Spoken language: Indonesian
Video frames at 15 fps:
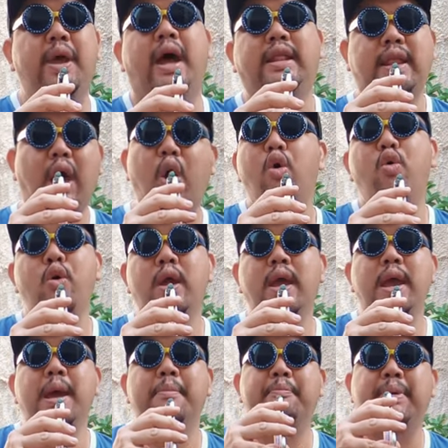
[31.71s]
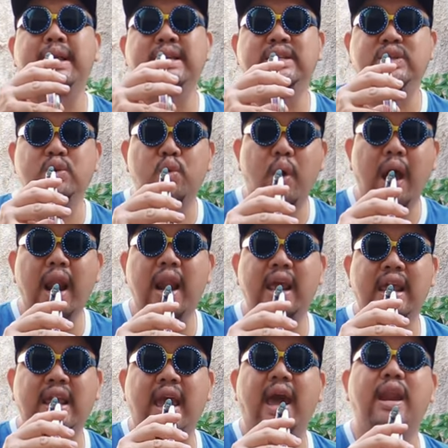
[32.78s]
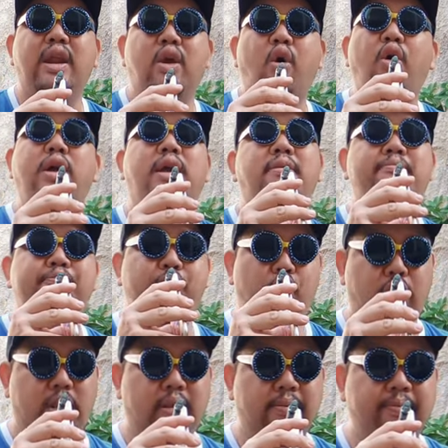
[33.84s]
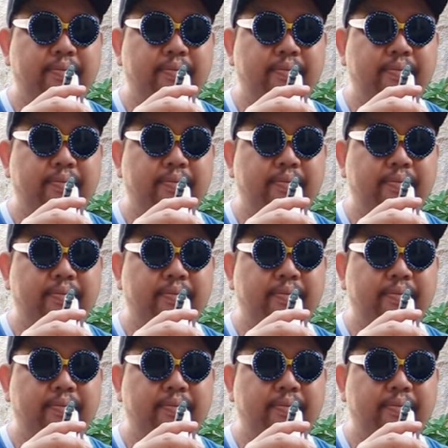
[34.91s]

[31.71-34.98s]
atau penjual ikan koi import